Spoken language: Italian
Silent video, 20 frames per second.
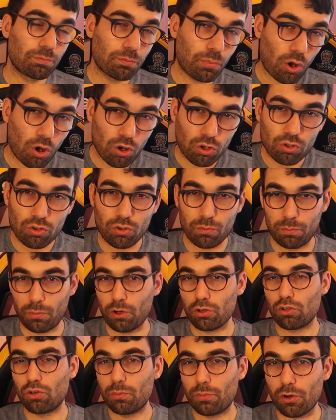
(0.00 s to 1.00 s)
poco
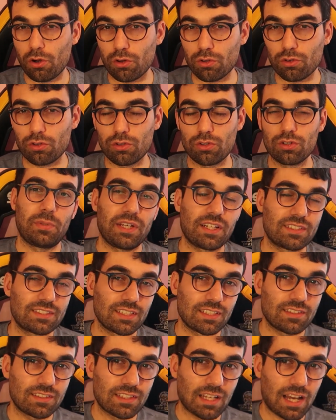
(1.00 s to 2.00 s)
poco poco per
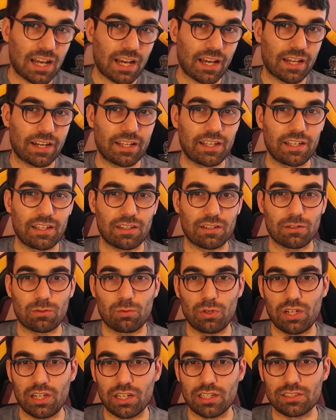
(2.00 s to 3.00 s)
settare
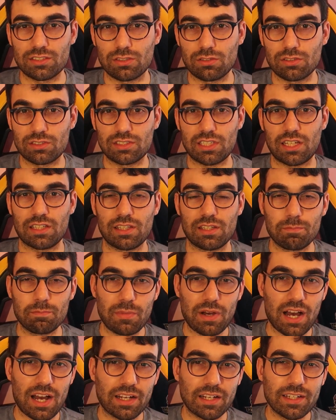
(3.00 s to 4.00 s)
quelle che sono stati i
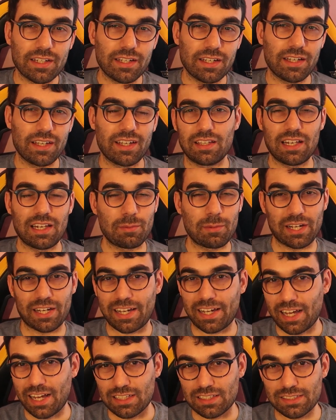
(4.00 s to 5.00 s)
bug e le
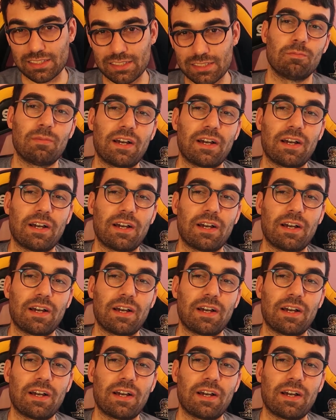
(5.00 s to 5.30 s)
mancanze.